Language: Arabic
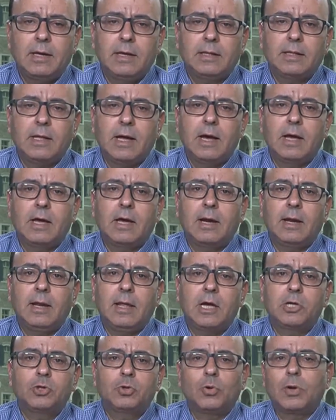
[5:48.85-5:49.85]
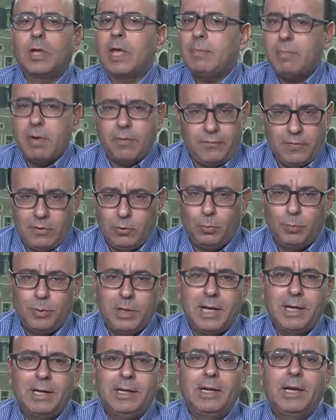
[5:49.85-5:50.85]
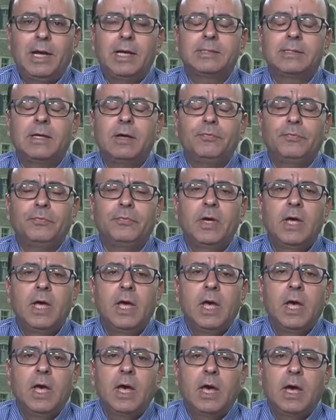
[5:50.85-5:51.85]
يتأخر لأشهر كما في لبنان للأسف نعم.